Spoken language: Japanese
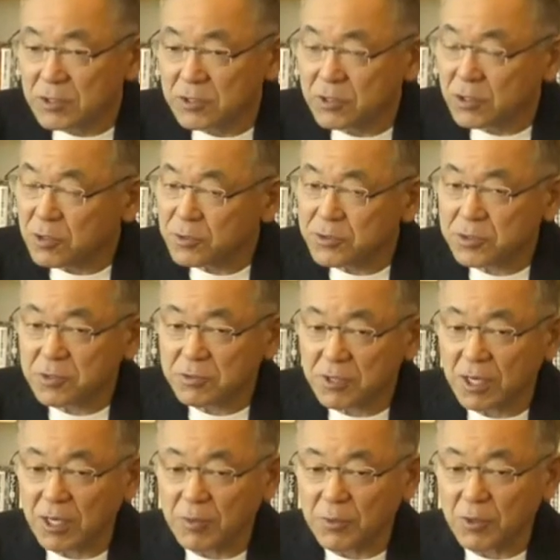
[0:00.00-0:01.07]
需要不足
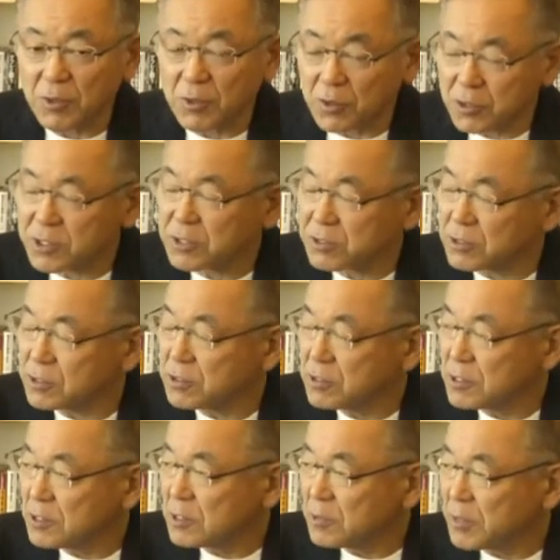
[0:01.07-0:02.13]
はもう大き
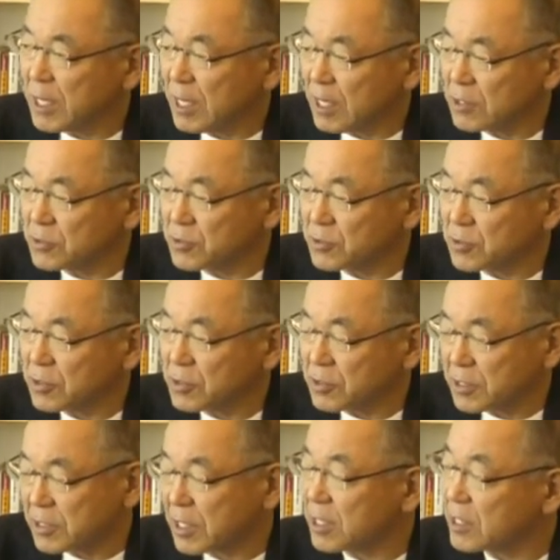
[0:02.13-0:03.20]
く
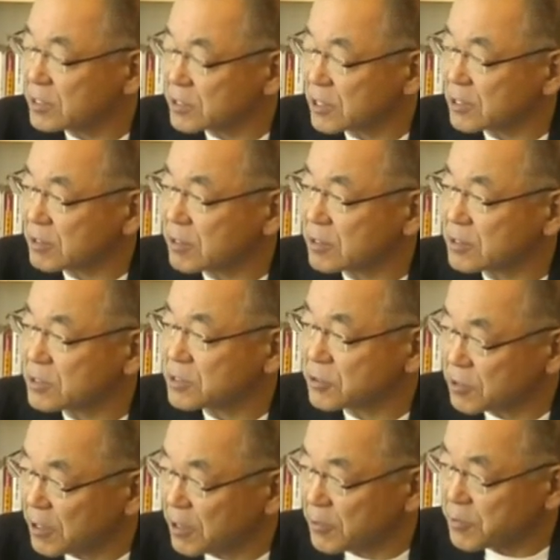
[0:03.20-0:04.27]
軽減されたわけです
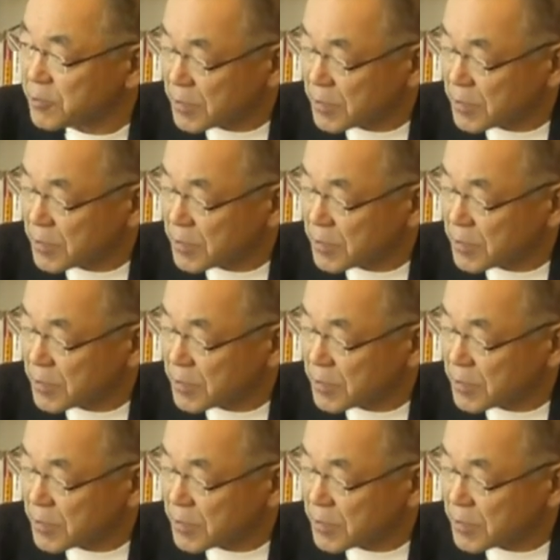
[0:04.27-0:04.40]
よね。